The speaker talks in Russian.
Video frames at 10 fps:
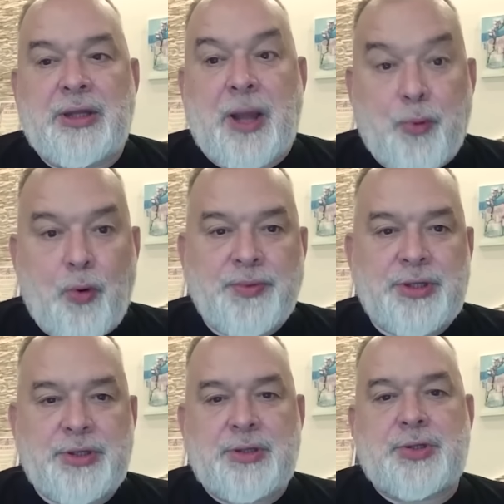
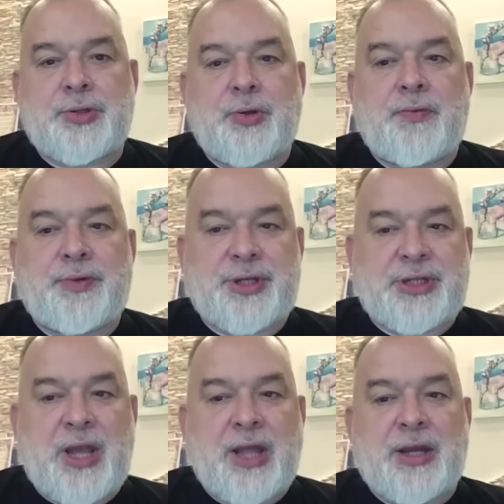напомнить, что вот
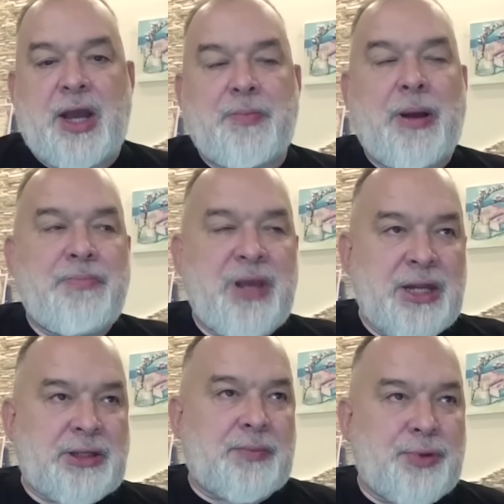россияне как
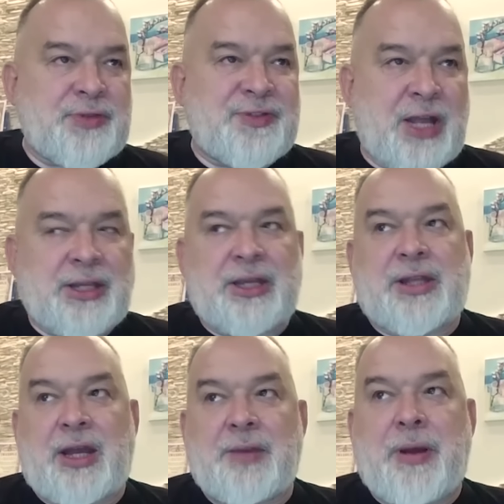бомбили этот мост в Затоке,
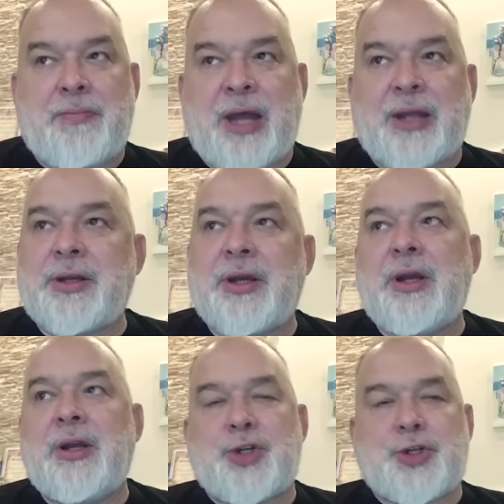так и бомбят.
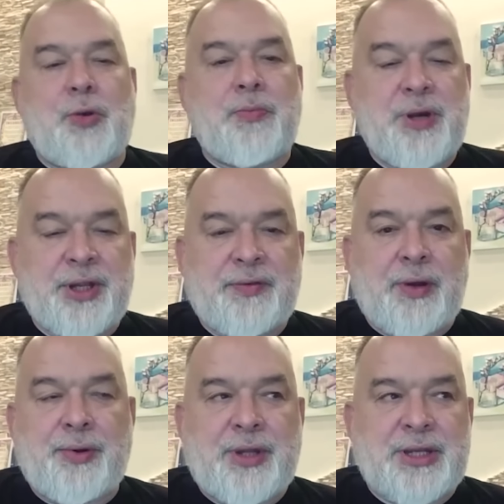Что было
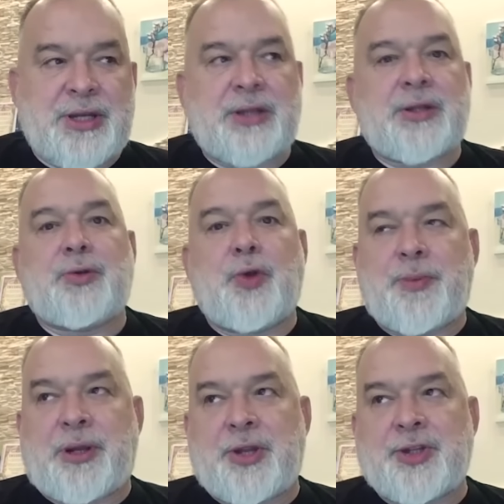два года назад, то и
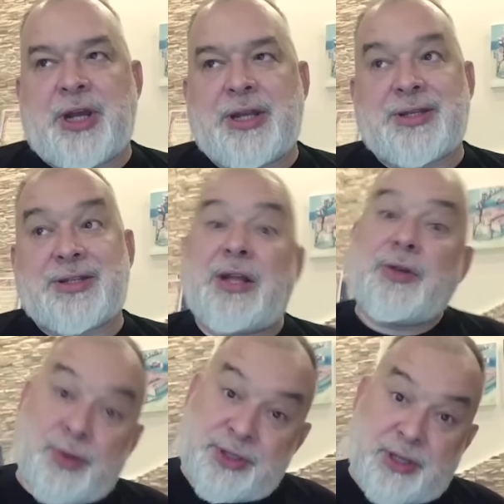продолжается. С
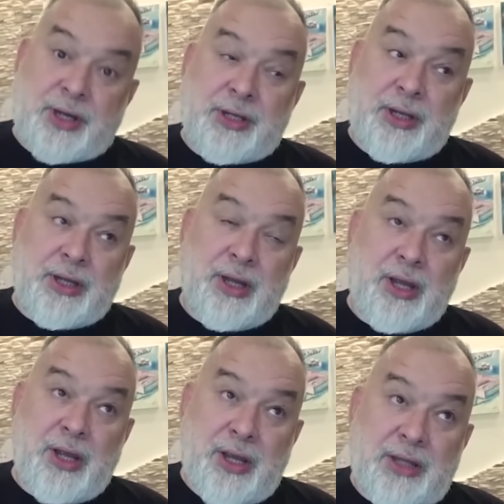одной стороны,
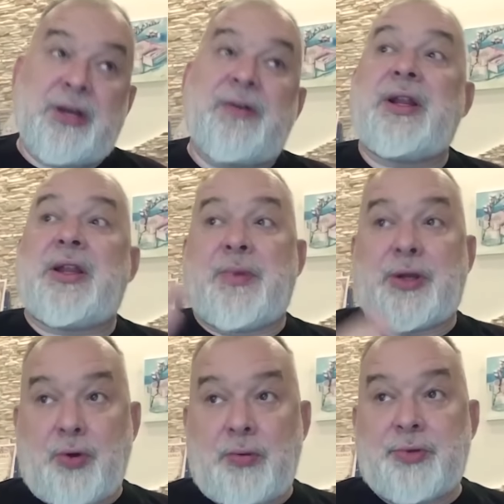это говорит нам
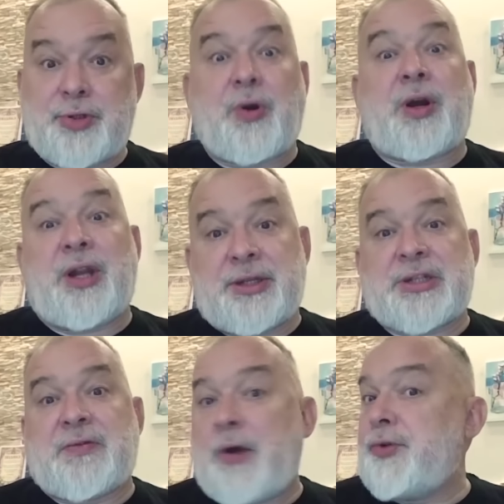о том, что хрен
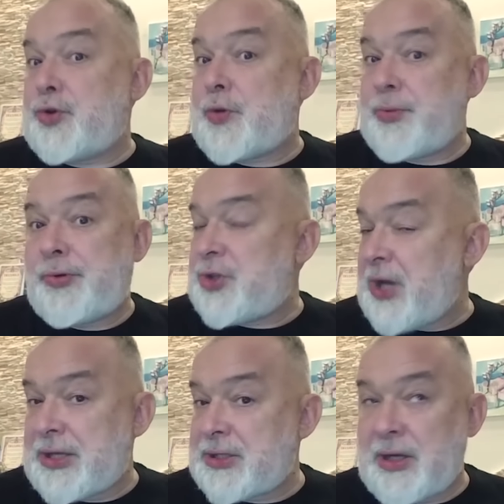из два у них что
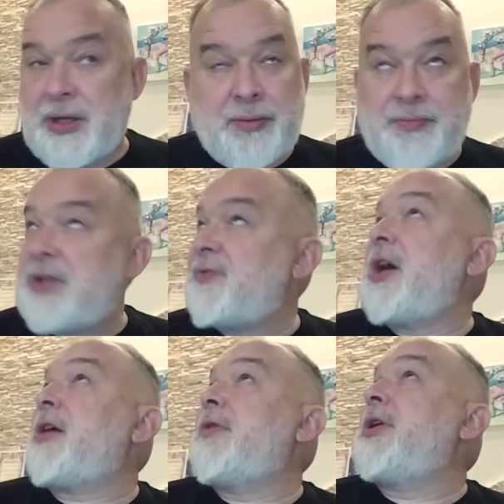получается. Без
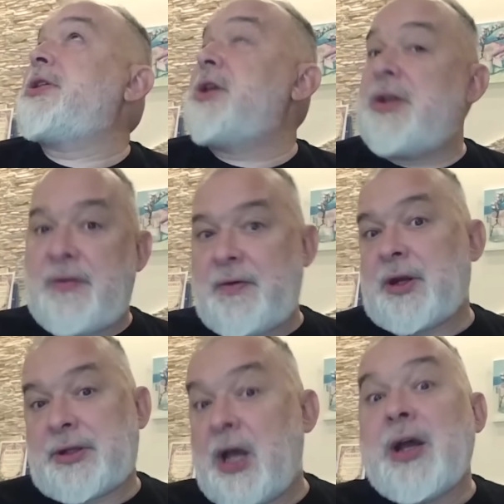всякого глядения
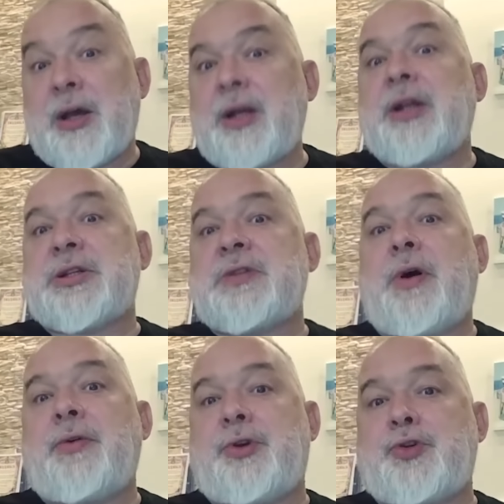вверх, да? Хрен из
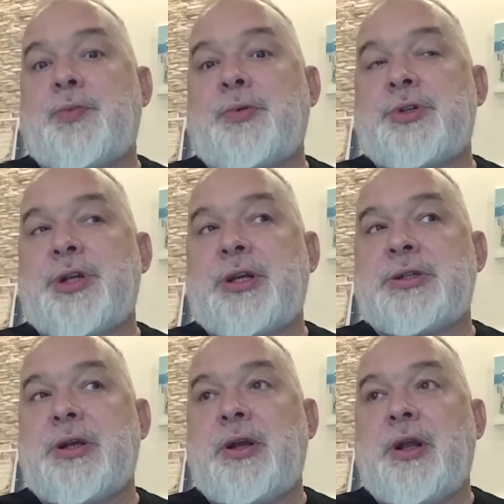два у них что
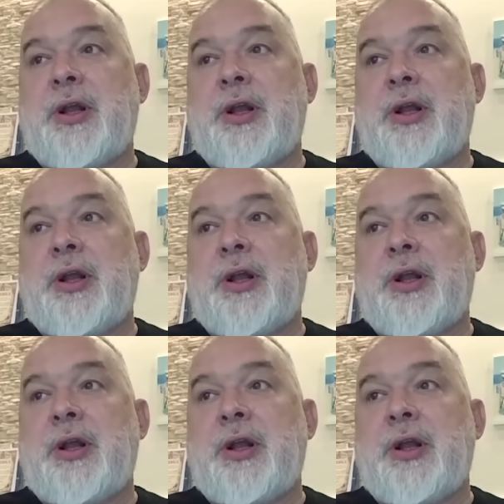получается.